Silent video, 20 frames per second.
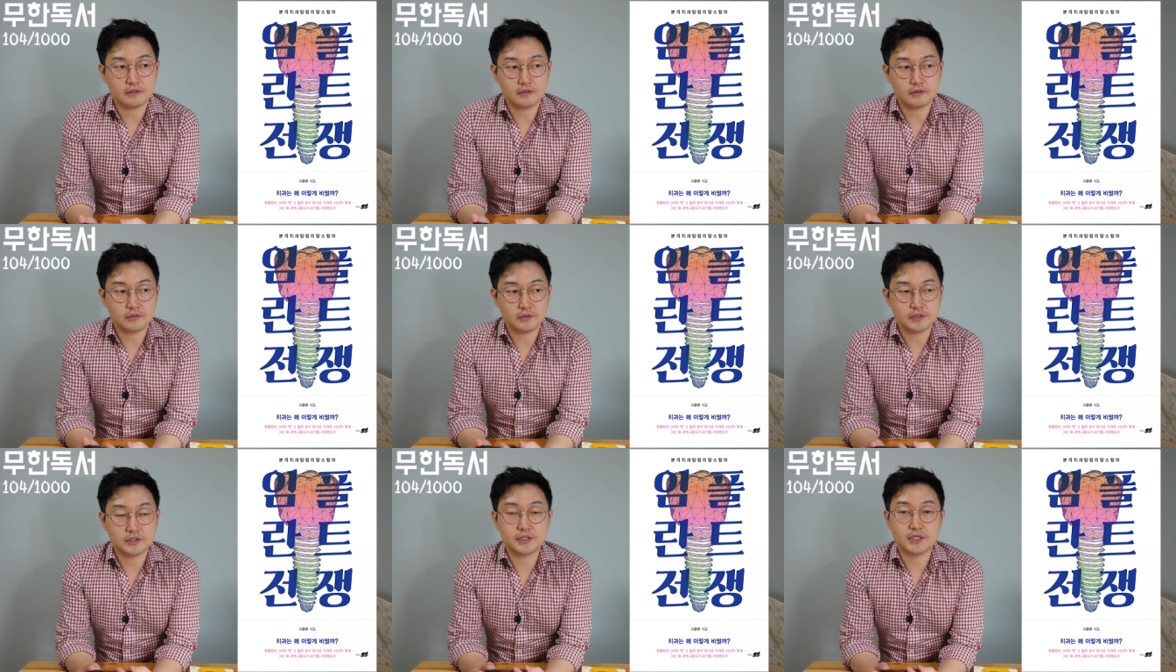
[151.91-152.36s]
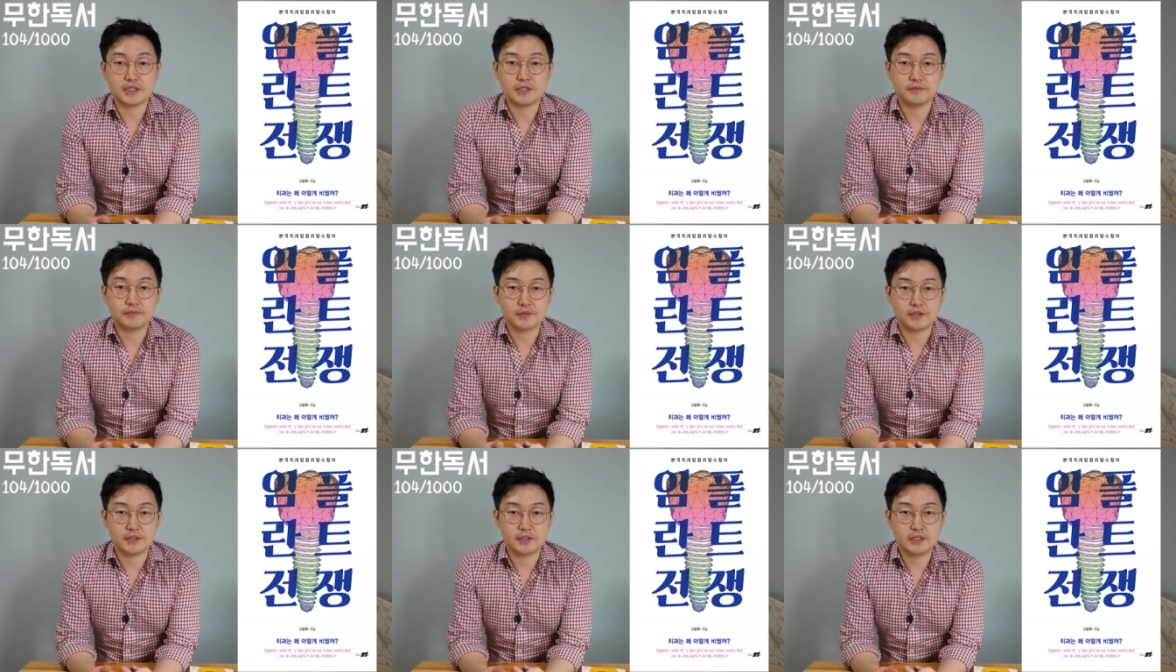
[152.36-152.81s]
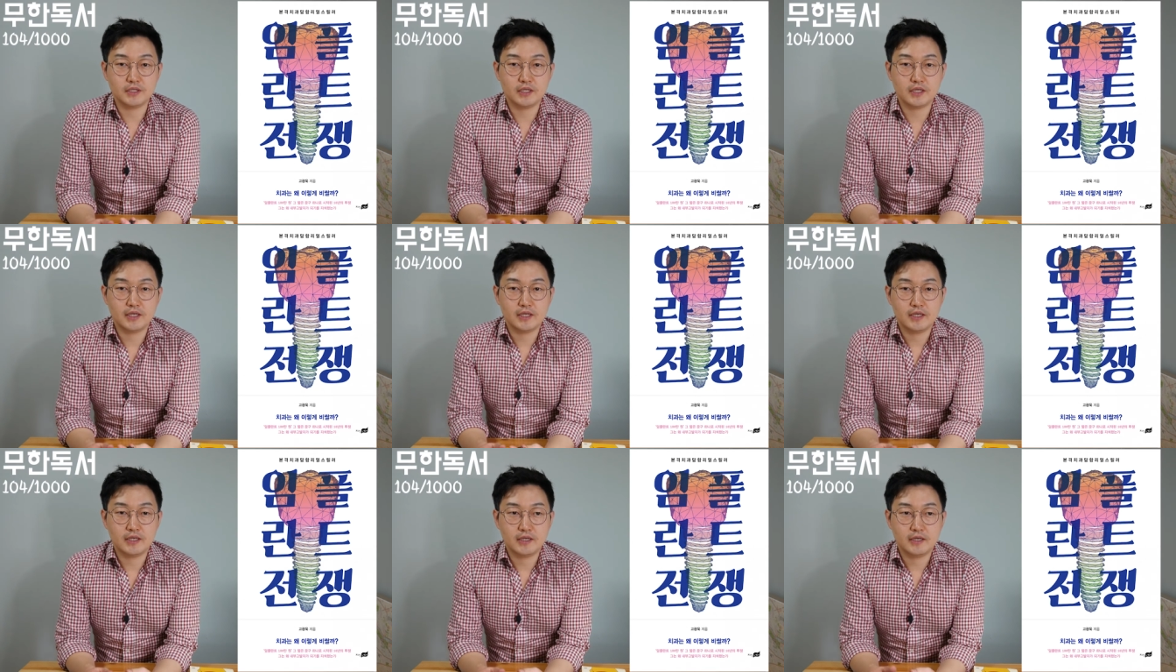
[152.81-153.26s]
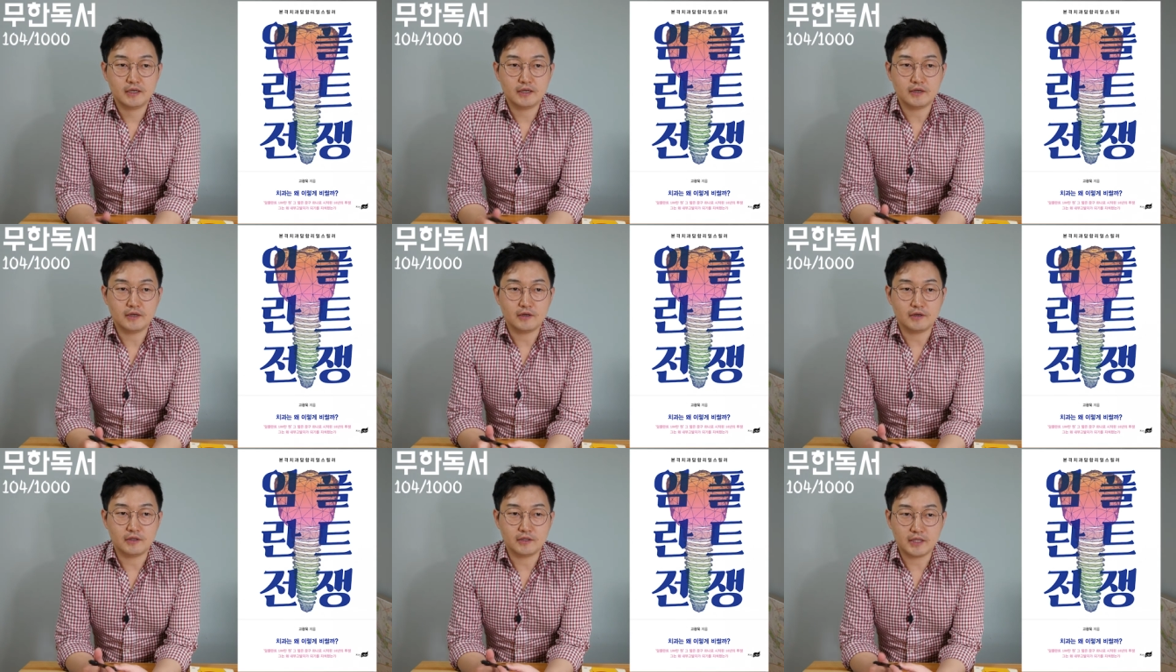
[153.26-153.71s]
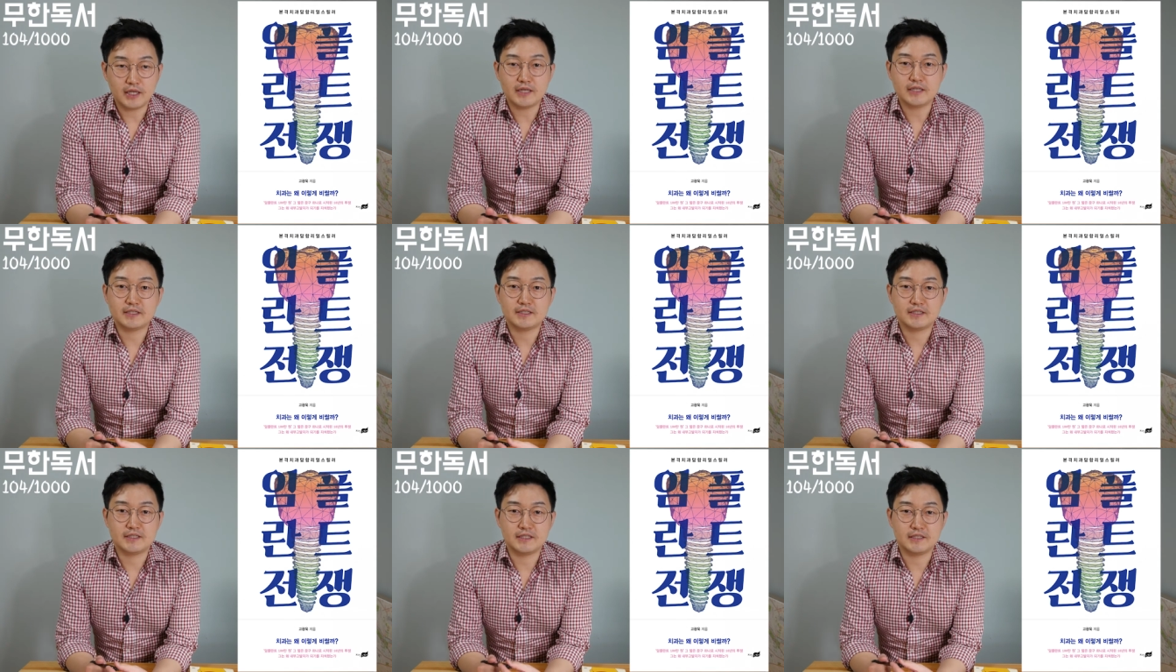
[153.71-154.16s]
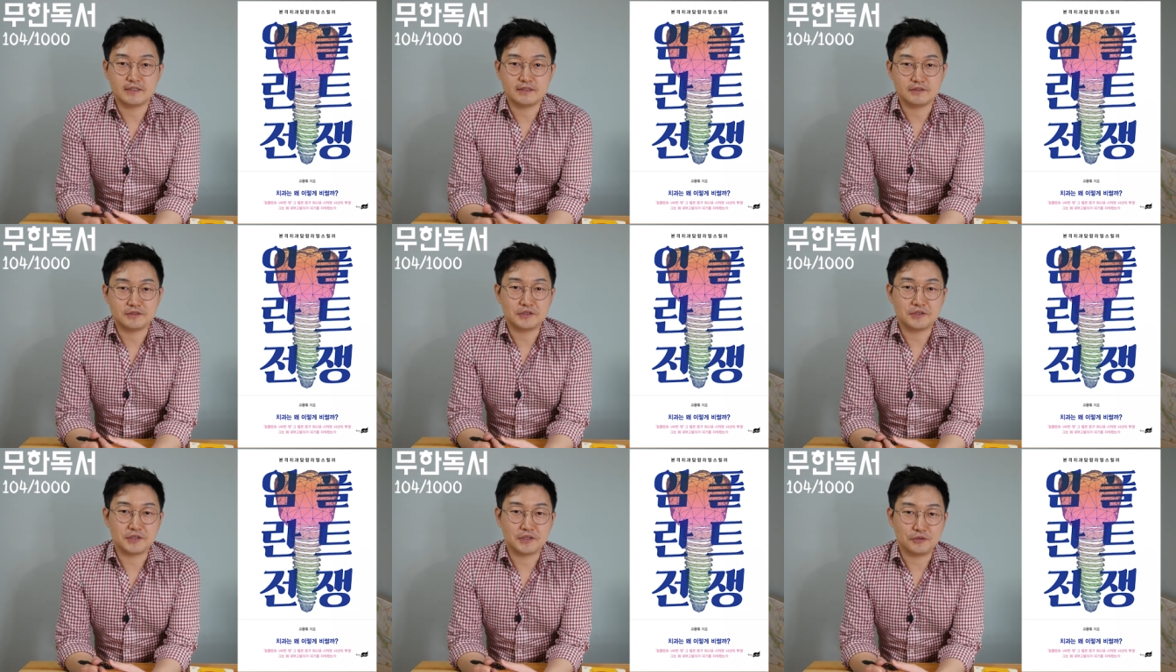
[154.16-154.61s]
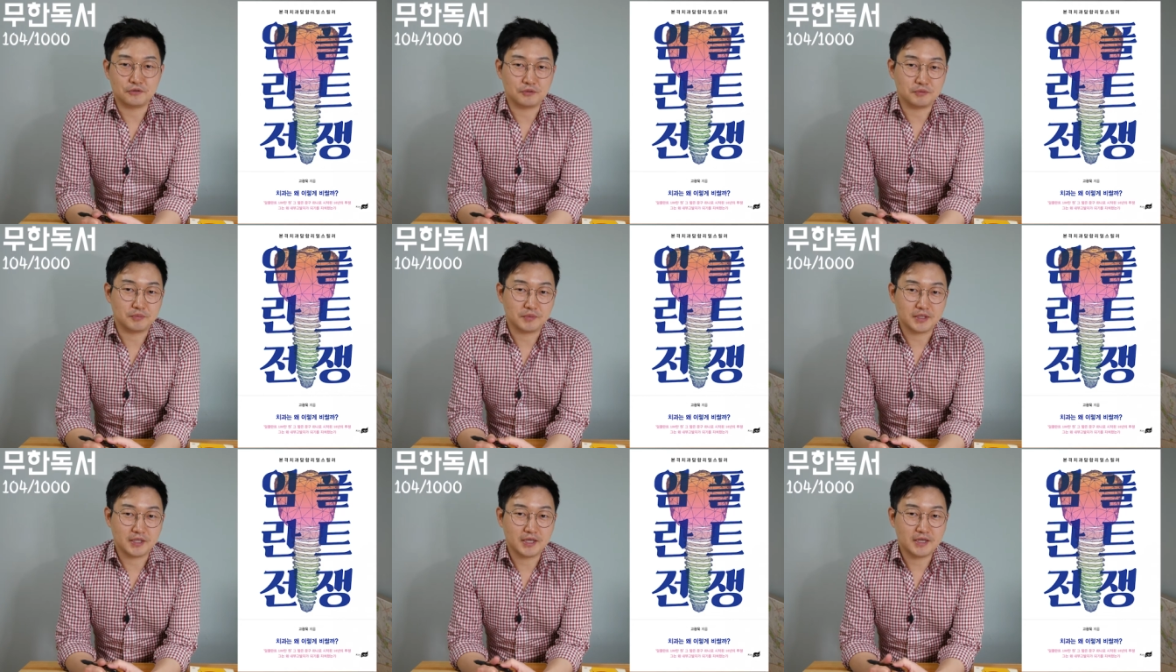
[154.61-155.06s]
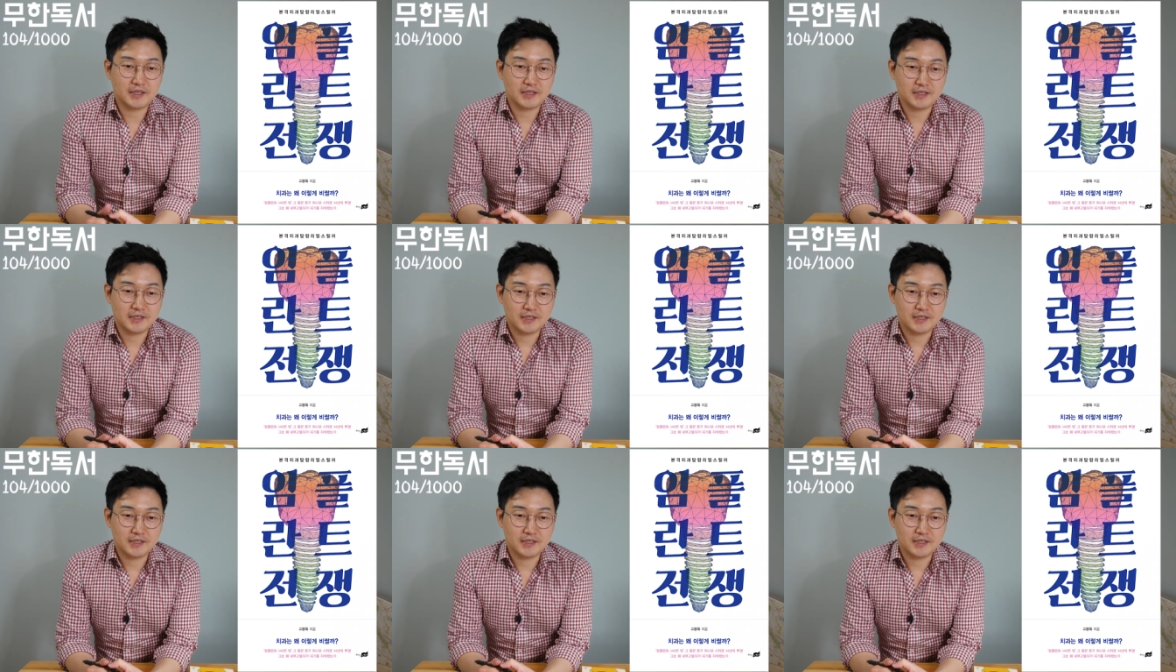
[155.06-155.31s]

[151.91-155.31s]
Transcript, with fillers: 원장님들이 어, 딸을 시키는 그런 내용입니다.